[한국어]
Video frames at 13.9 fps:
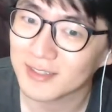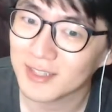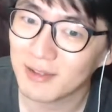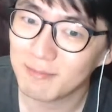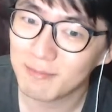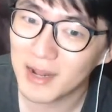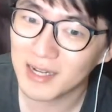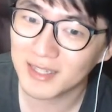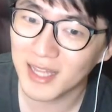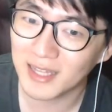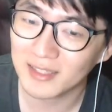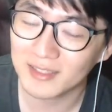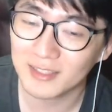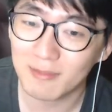선발
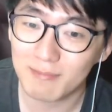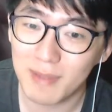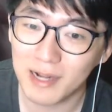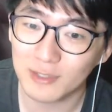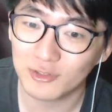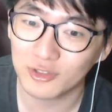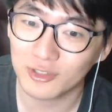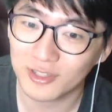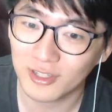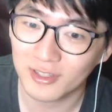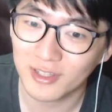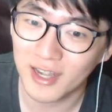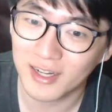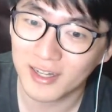타, 선발
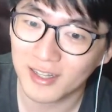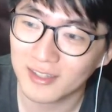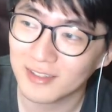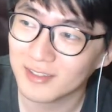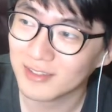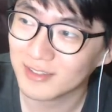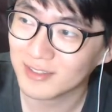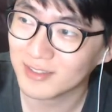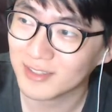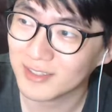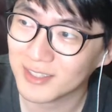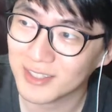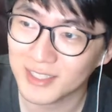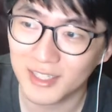출전을 하라는
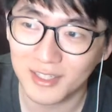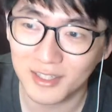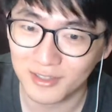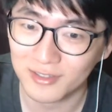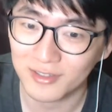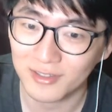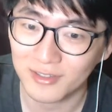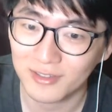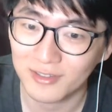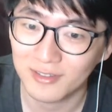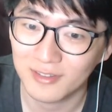지가 나왔어요.